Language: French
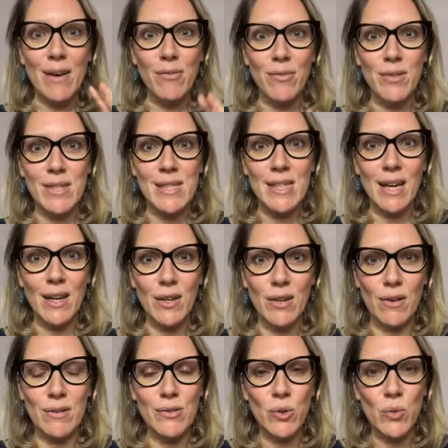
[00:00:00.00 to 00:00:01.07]
Ça veut dire
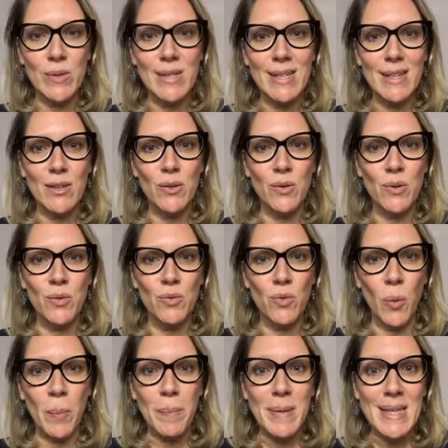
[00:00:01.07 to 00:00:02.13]
quand on dit que
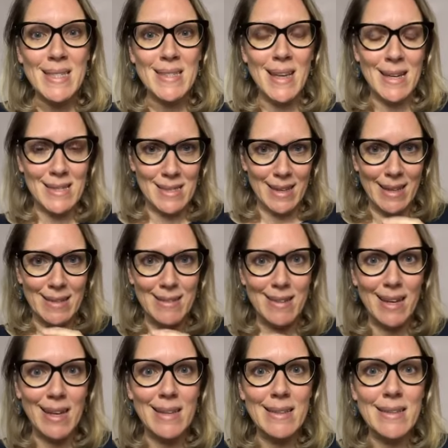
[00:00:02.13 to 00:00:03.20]
ton business est
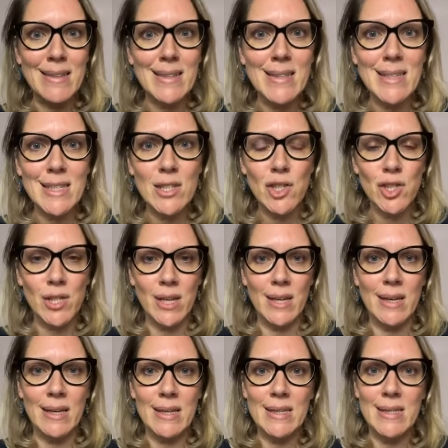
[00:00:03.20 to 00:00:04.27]
très
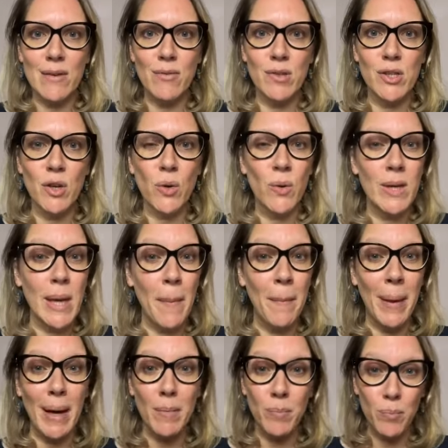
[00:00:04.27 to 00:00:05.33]
niché, ça veut dire qu'il n'y a
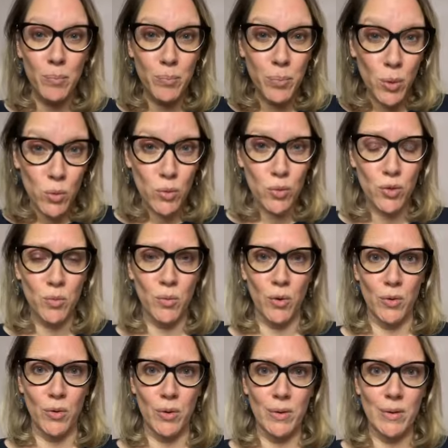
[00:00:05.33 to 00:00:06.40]
pas beaucoup de
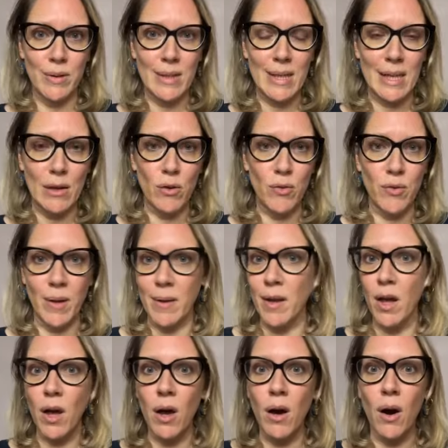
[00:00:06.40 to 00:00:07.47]
monde qui le fait.
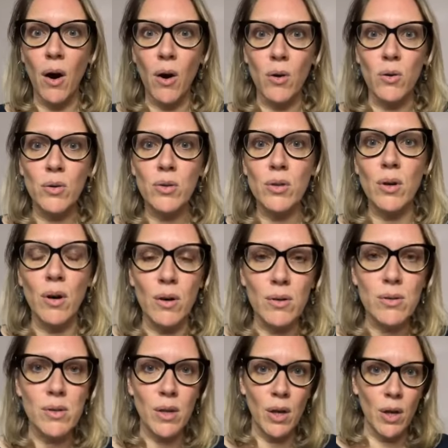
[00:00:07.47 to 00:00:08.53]
En
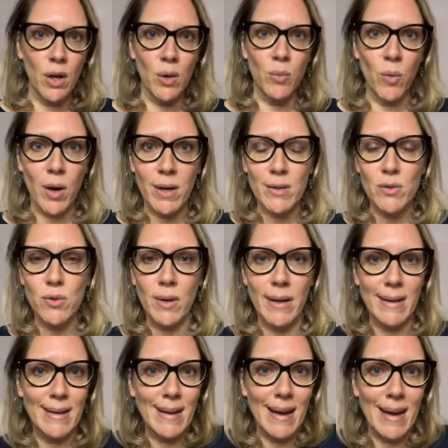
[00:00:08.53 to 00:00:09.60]
l'occurrence, moi, sur
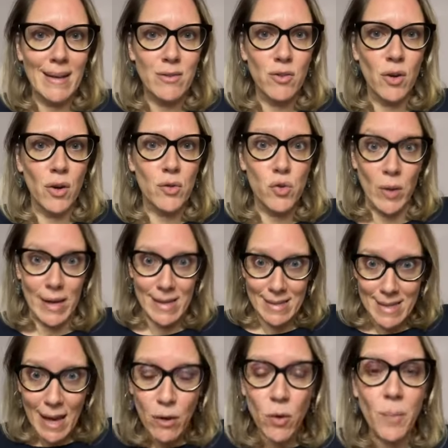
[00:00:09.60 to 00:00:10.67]
les créateurs, sur
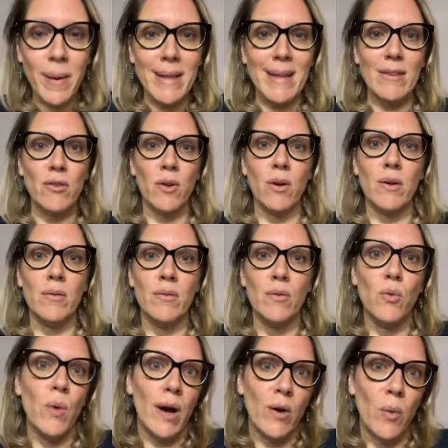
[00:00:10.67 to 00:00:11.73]
les accompagnateurs
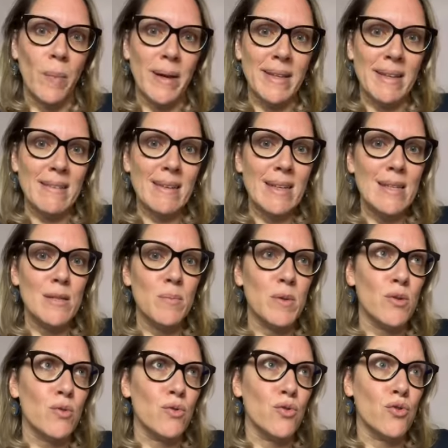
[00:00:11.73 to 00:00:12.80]
ou accompagnatrices,
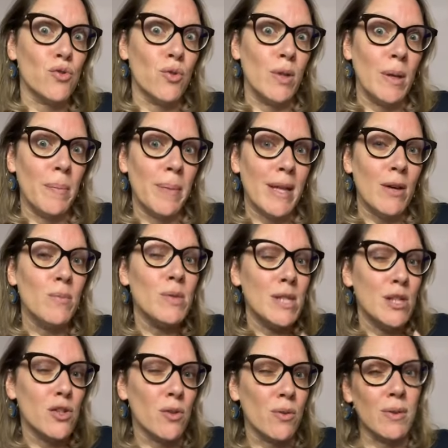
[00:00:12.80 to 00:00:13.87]
parce que je ne connais pas d'homme
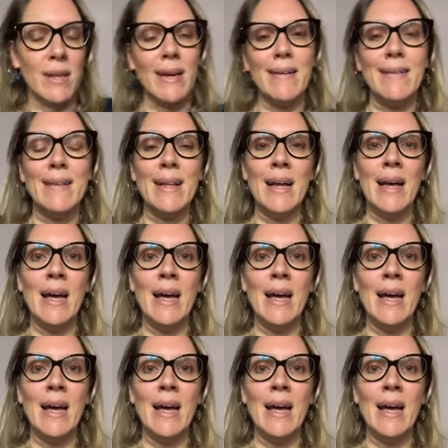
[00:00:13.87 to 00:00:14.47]
si j'en connais un,